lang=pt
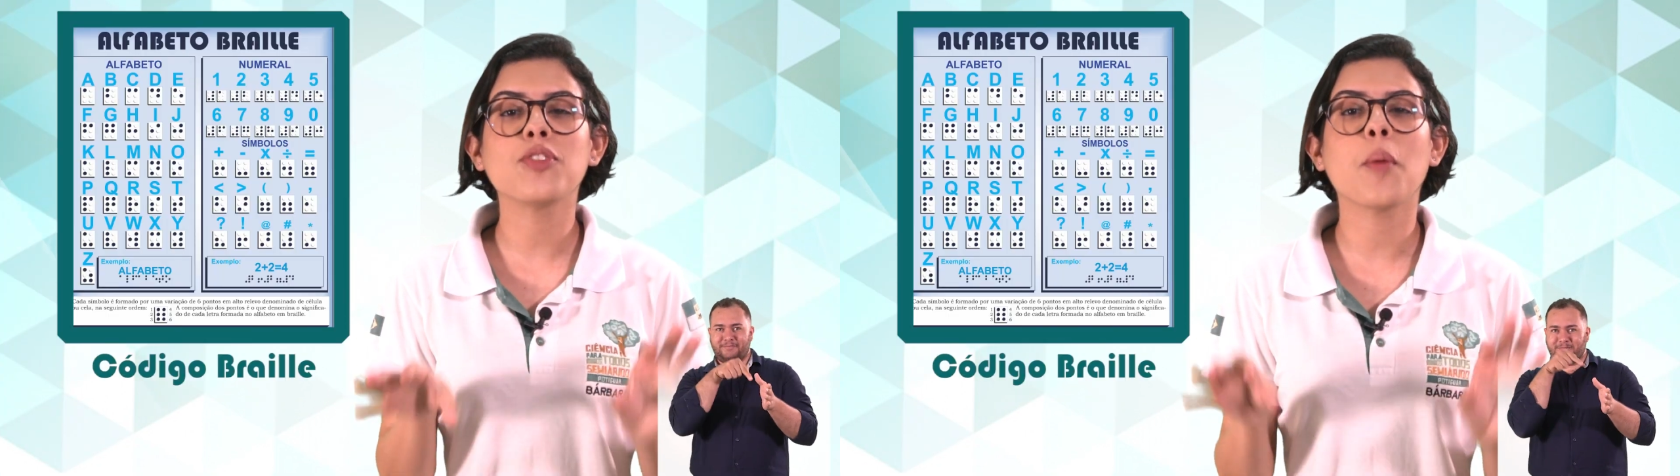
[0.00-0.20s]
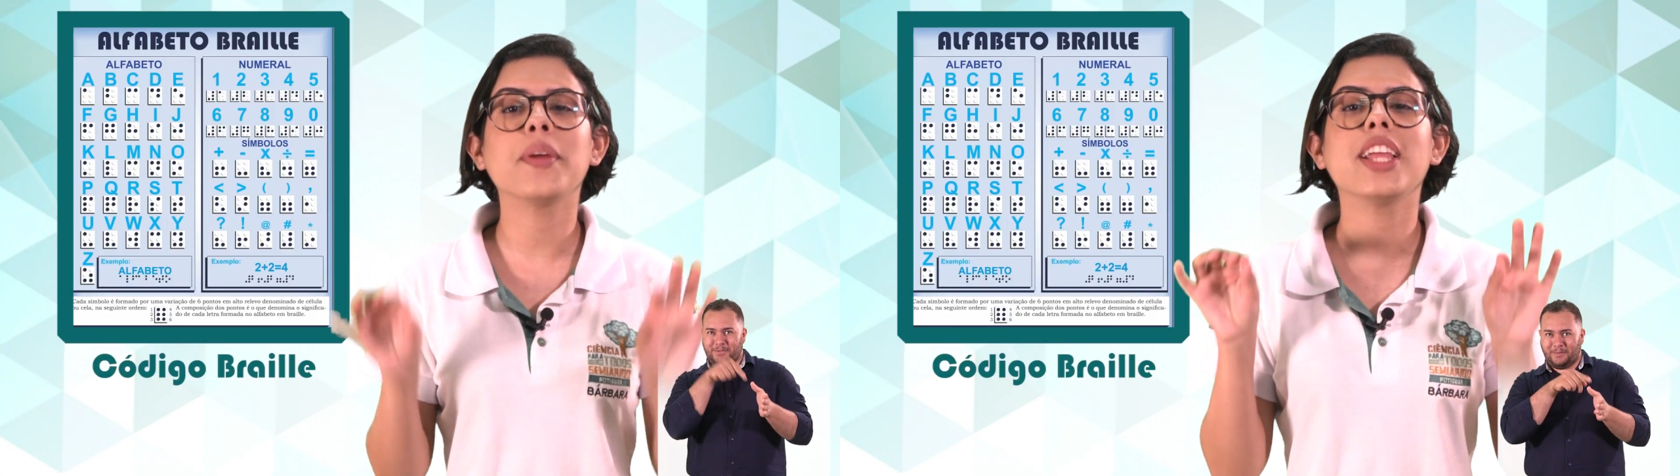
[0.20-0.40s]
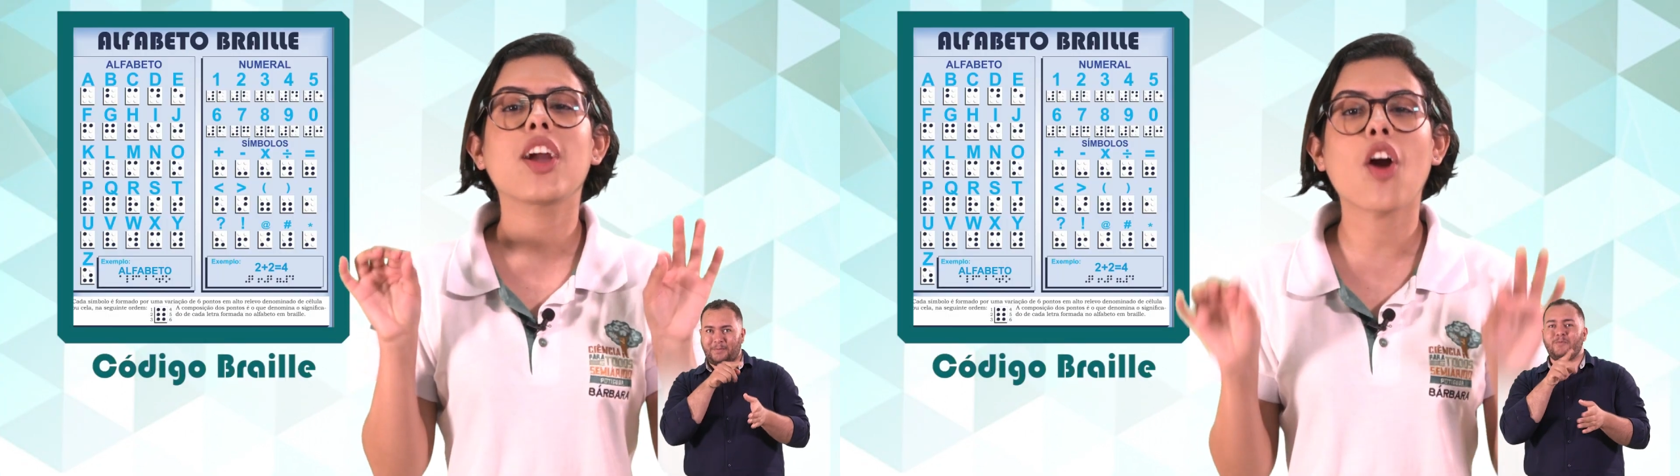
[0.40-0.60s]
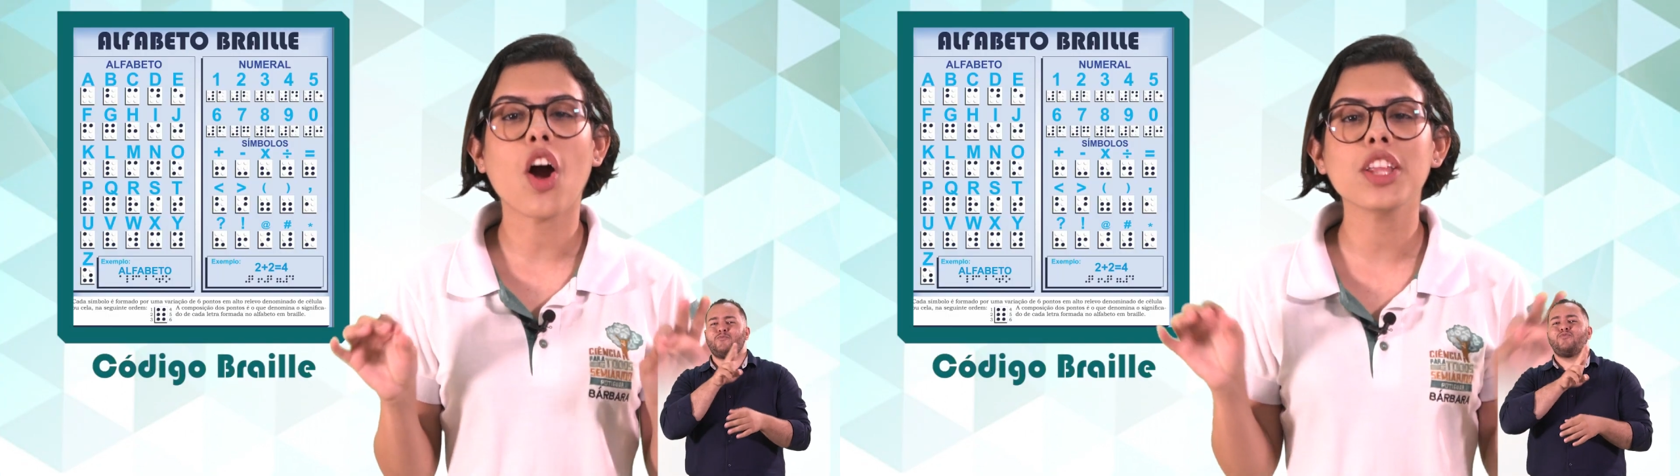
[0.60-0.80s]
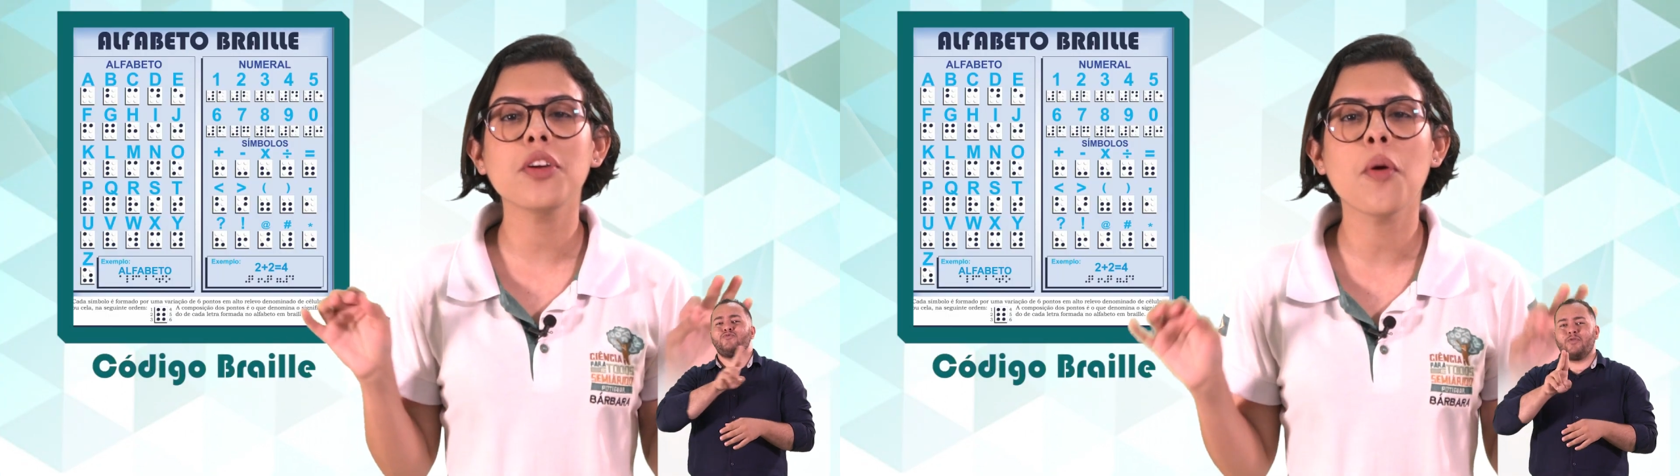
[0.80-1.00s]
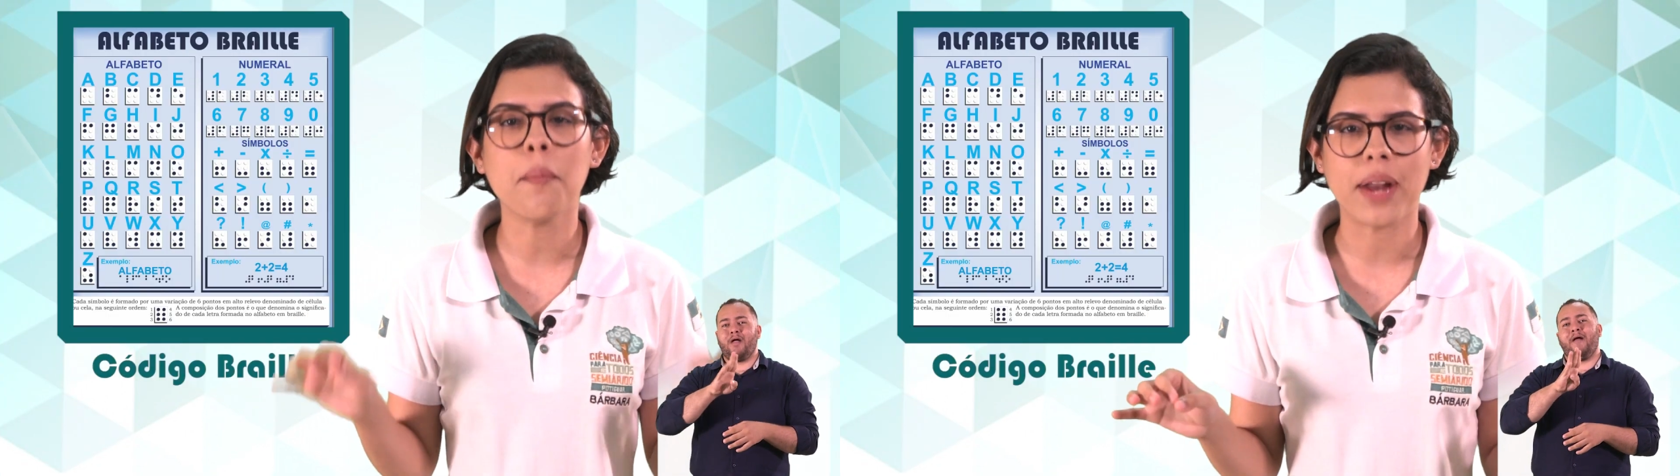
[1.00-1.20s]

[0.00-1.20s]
o nome de Código